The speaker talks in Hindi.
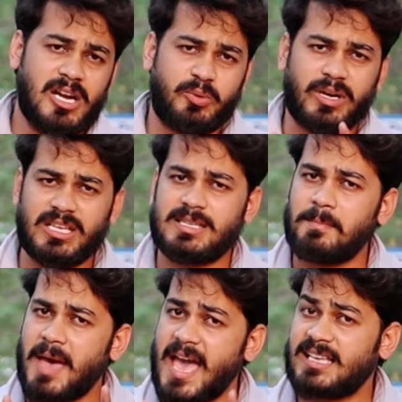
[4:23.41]
ट्वेंटी इज द
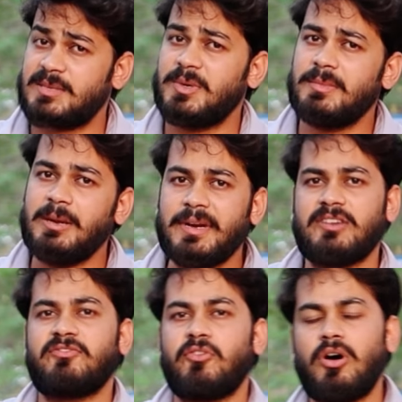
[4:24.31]
मैक्सिमम लिमिट
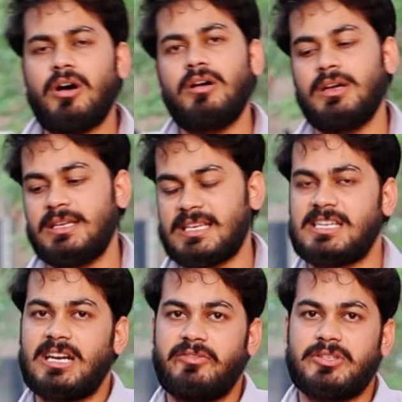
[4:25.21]
फॉर एस
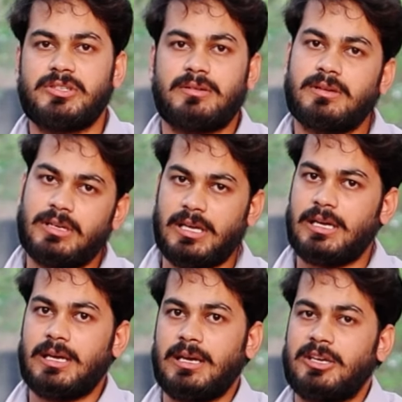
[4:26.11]
डी एडवेंचर
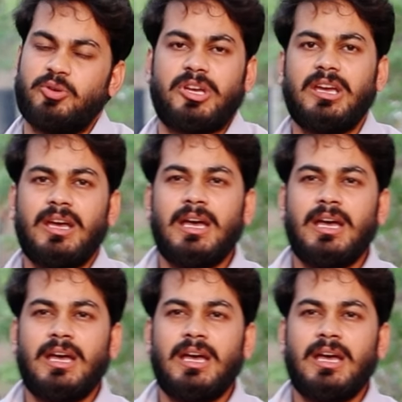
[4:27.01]
ये क्योंकि